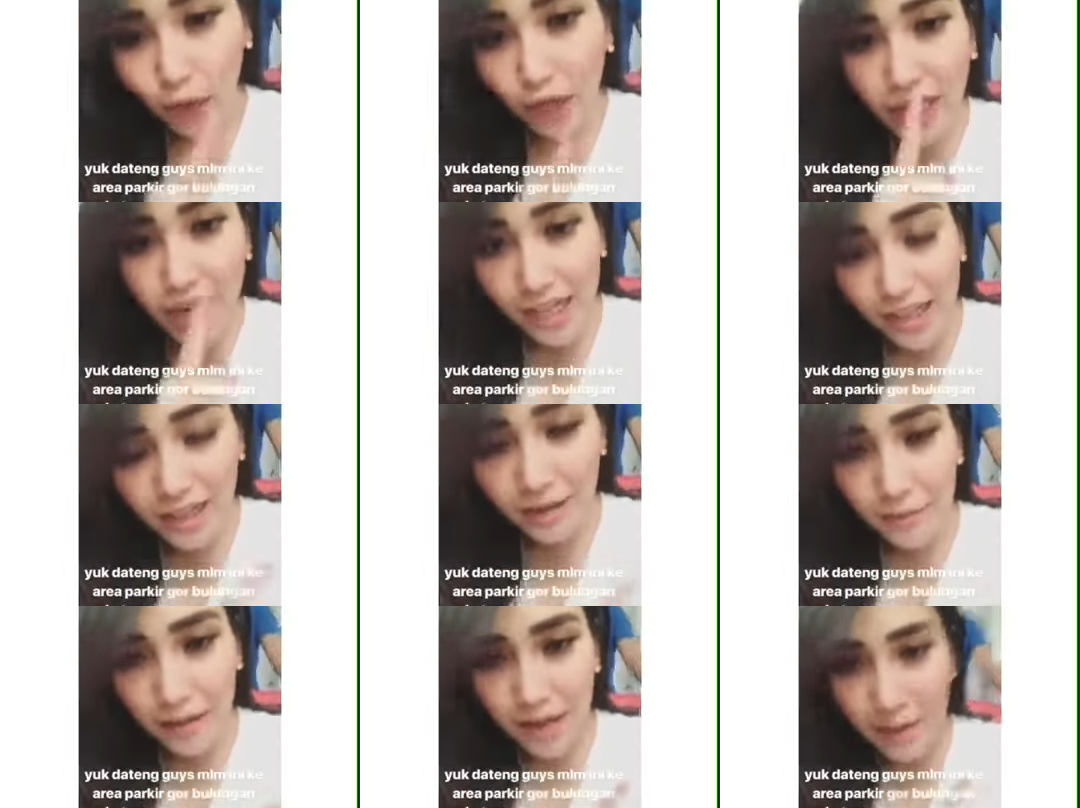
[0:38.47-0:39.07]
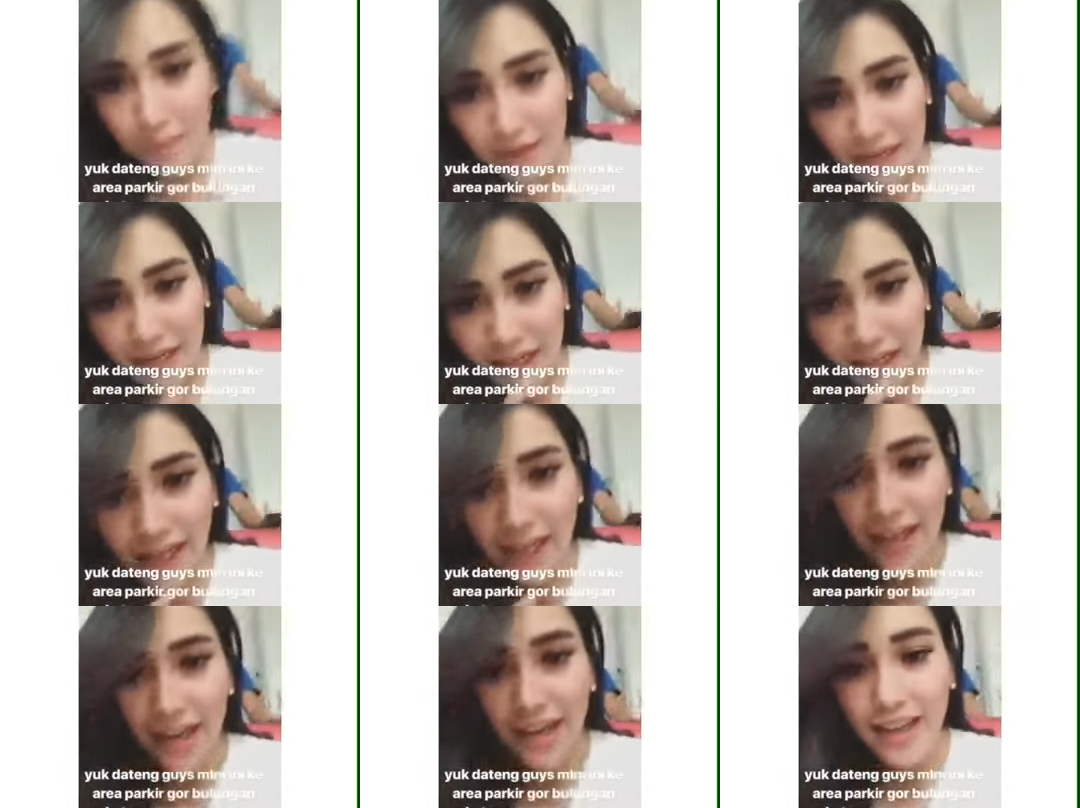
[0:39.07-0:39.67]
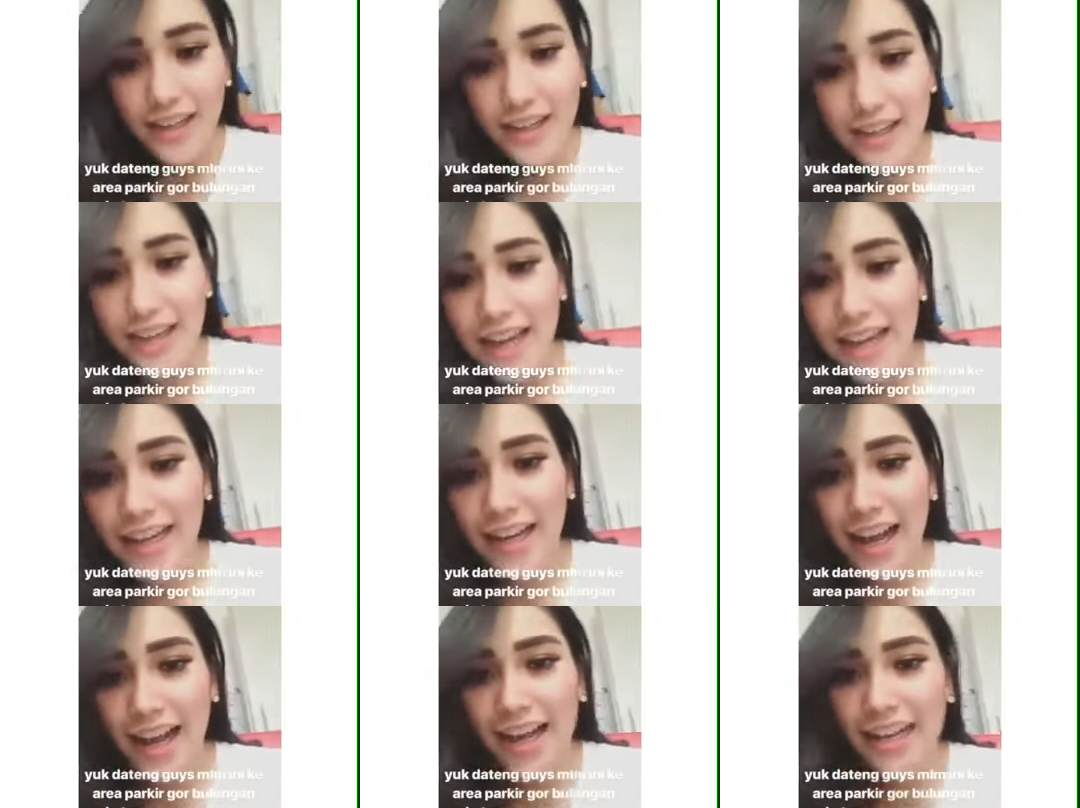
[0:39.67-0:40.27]
Oke, datang malam ini ke
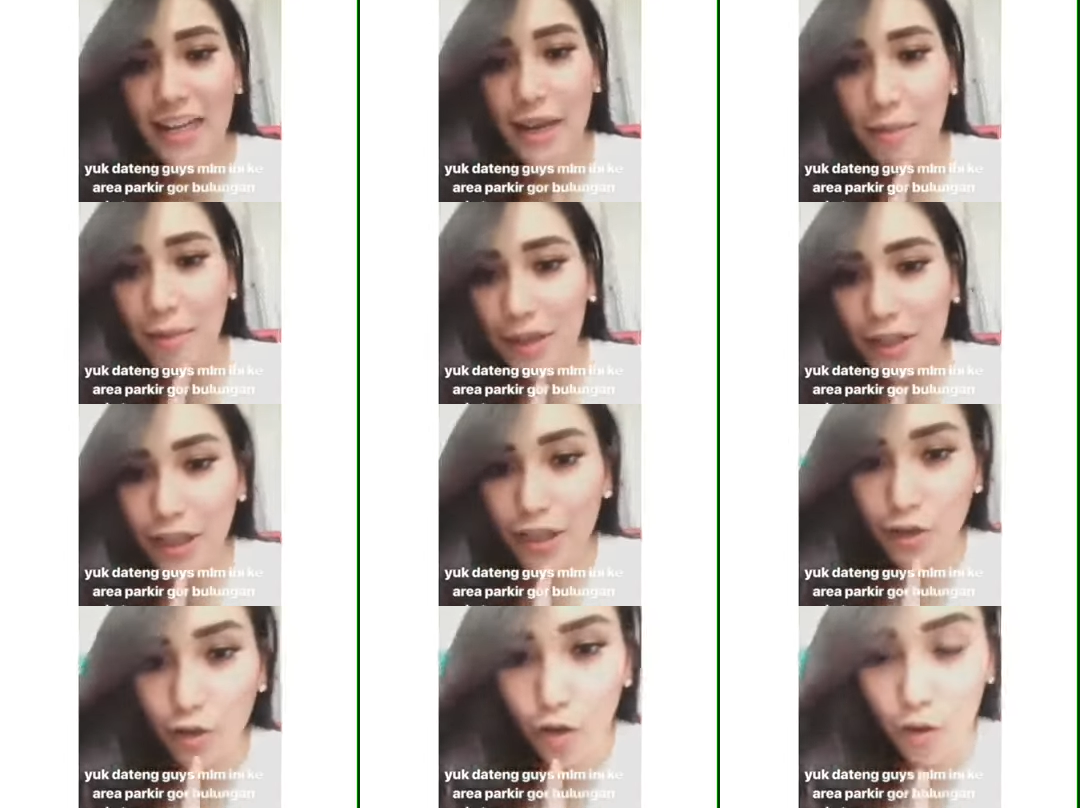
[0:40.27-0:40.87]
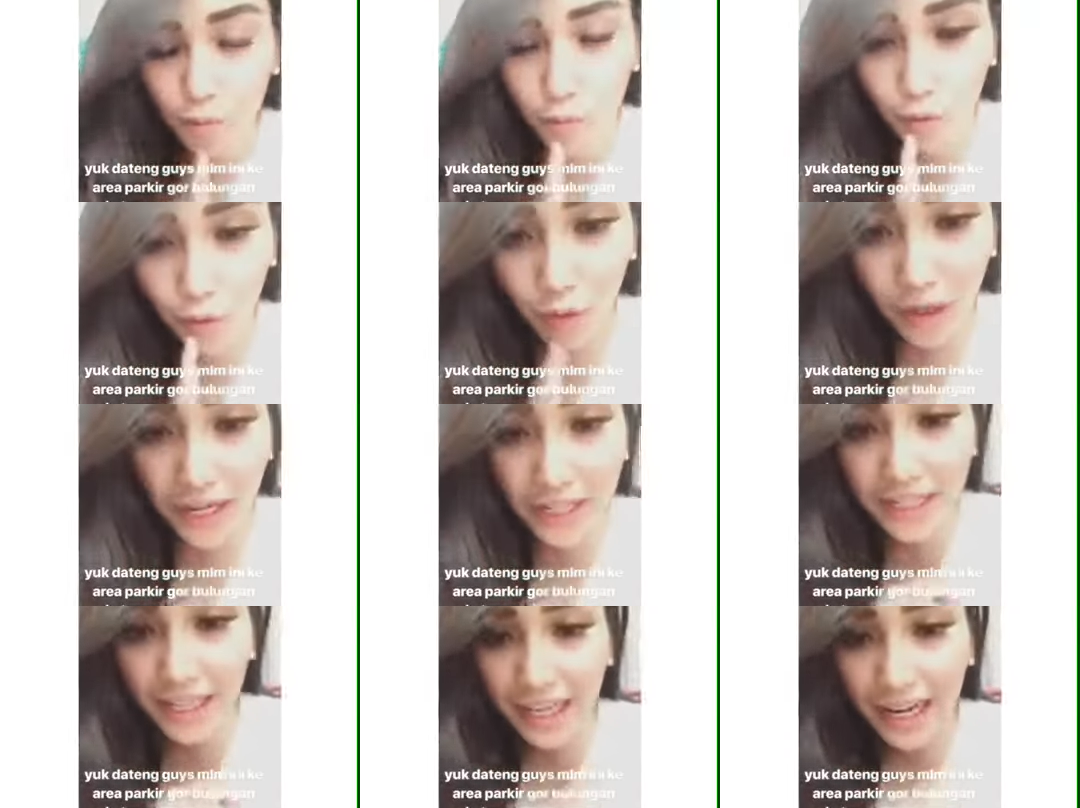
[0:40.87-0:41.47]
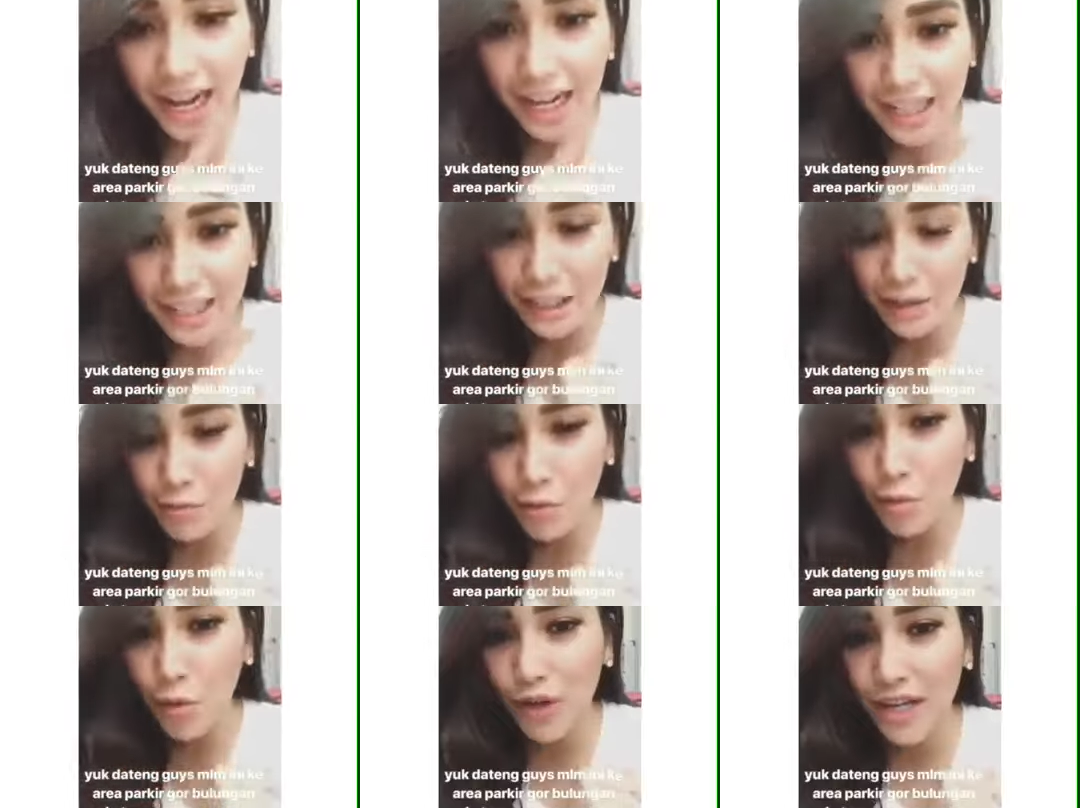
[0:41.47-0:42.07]
daerah area parkir Gor Bulungan karena akan
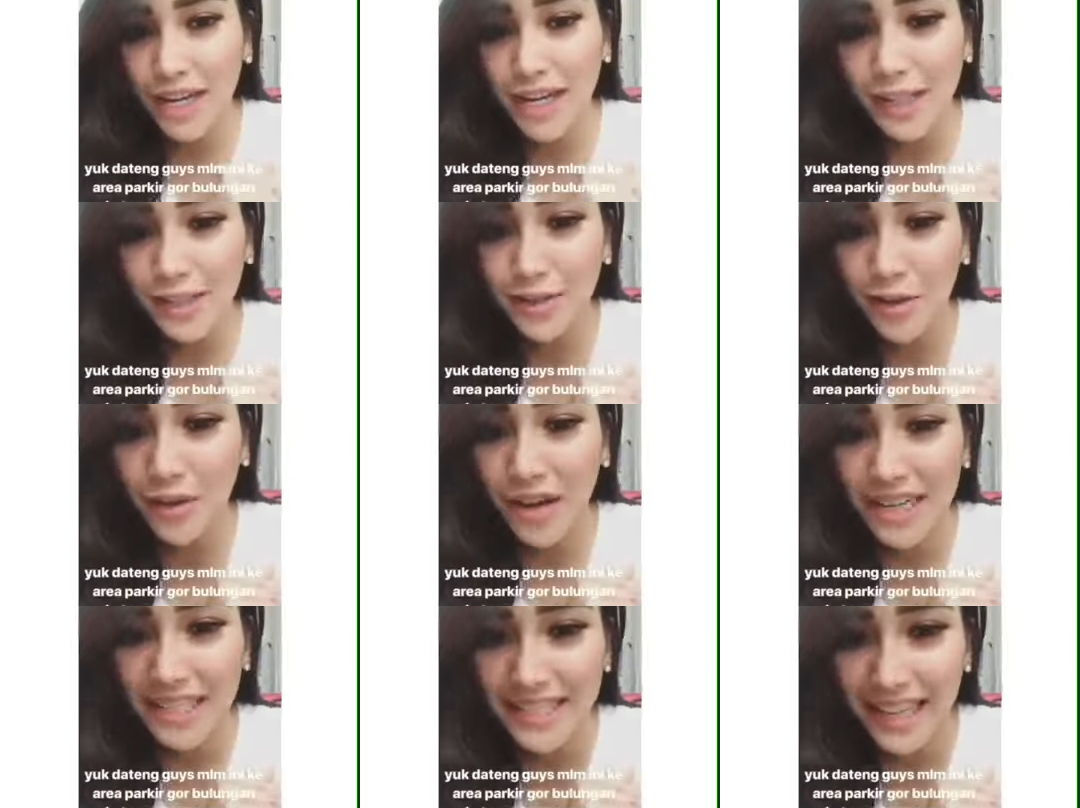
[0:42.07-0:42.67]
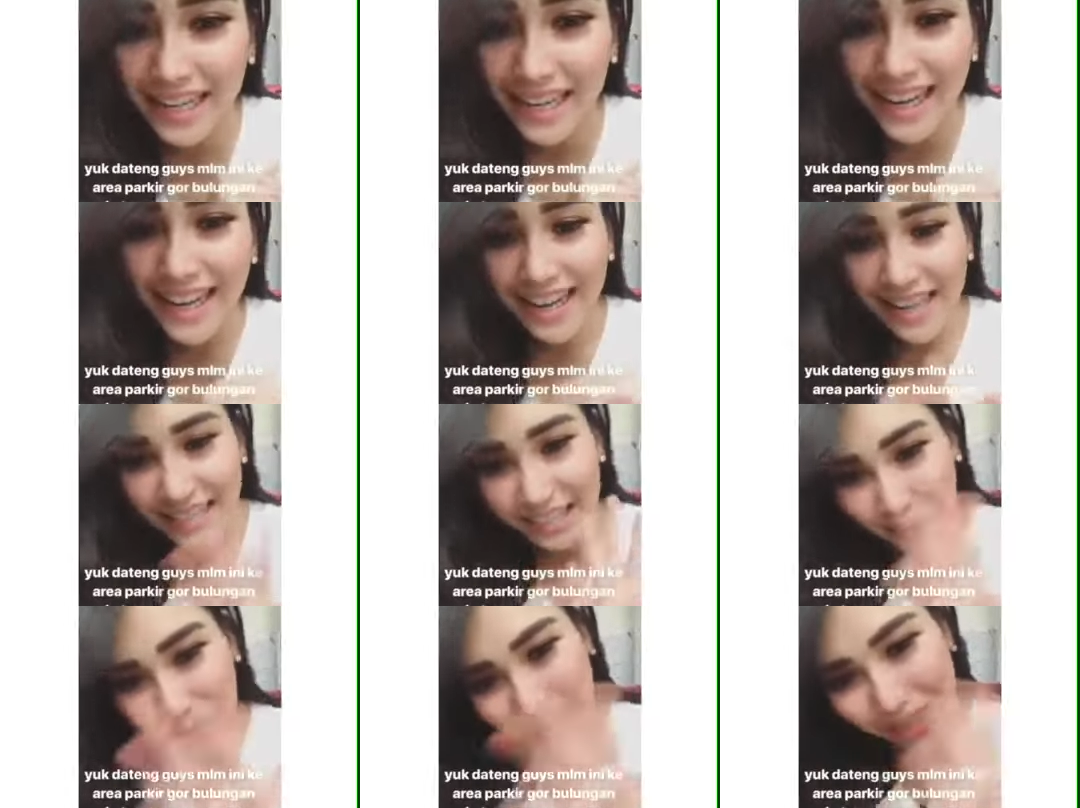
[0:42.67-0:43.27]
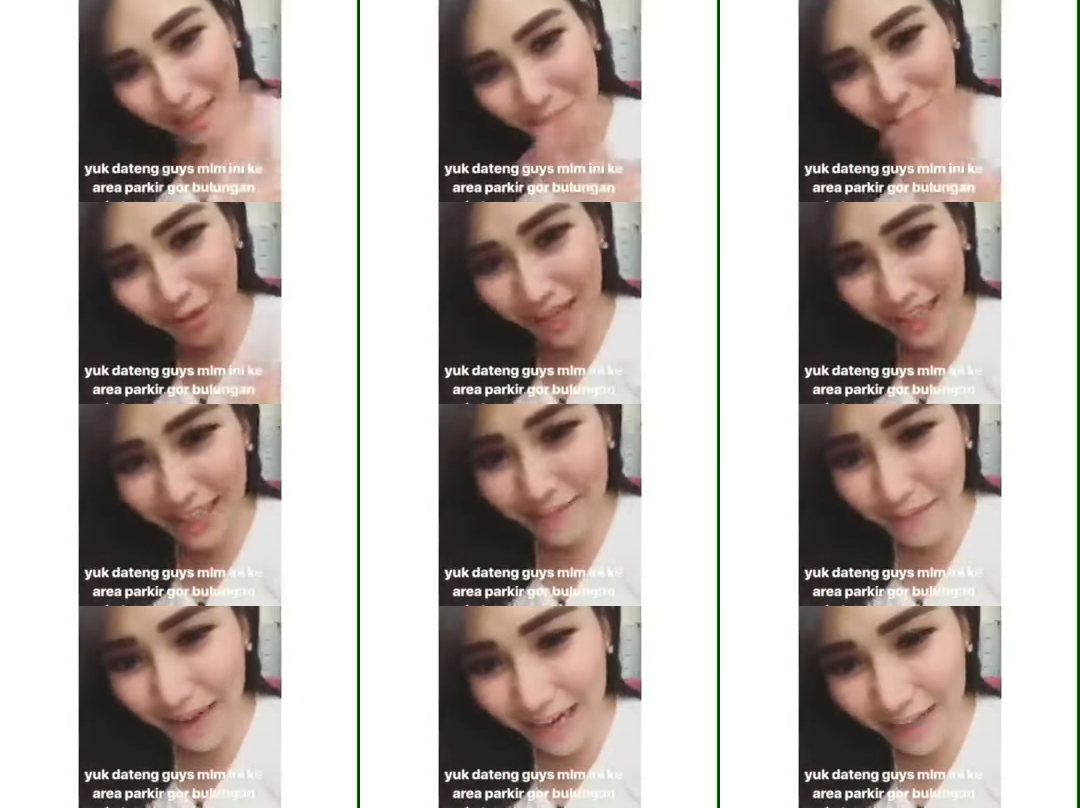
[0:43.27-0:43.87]
ketemu Mona dan Soga di sana. Sampai ketemu
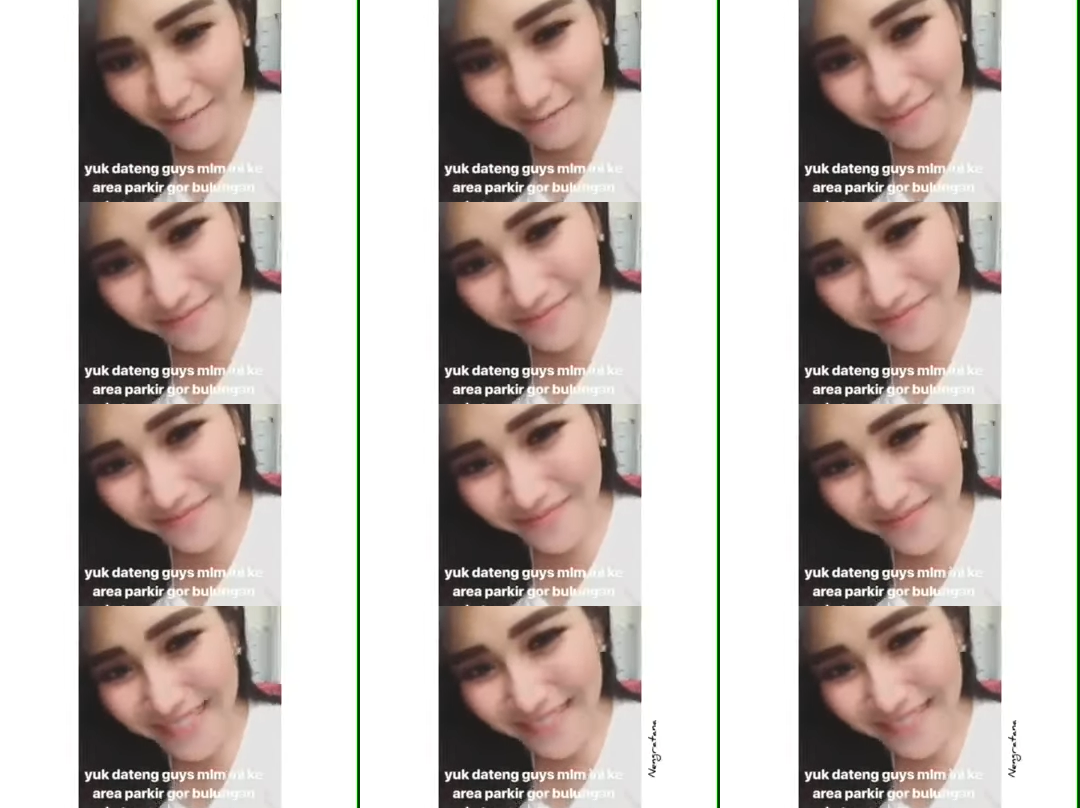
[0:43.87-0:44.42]
nanti malam.